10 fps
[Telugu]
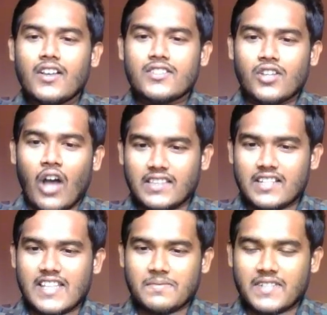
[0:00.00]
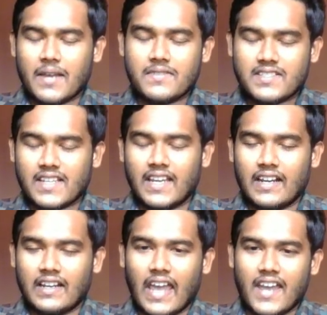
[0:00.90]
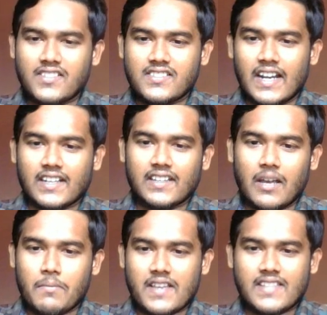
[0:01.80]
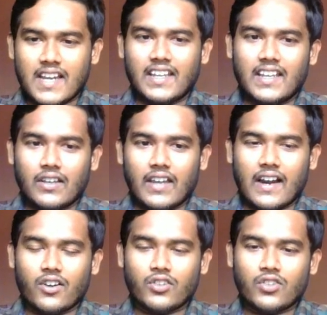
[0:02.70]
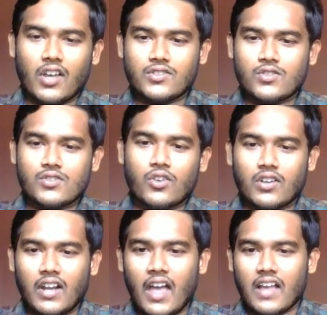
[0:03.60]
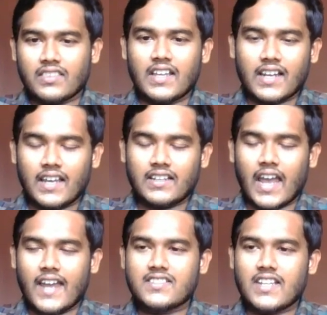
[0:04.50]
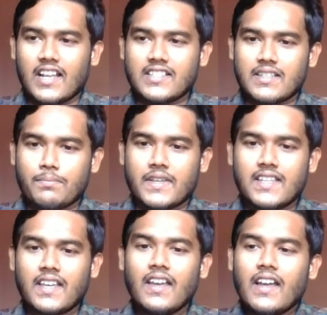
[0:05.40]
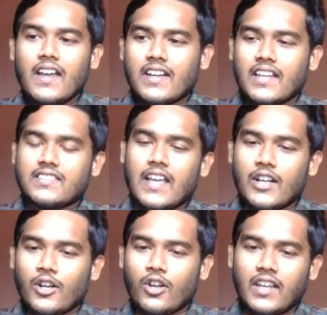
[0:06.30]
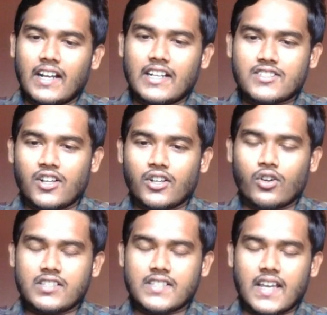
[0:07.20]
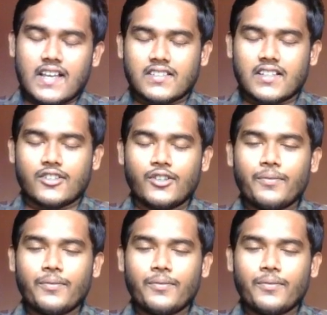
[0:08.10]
సో అందరు సబ్స్క్రైబర్స్కి న్యాయం చేయాలి కదా మెజార్టీ ఎక్కడ ఉందో అది చూసుకోకుండా అందరికీ న్యాయం చేయాలని చెప్పేసి నేను తెలుగులోని ఇంగ్లీష్లోని కూడా చేసేస్తున్నాను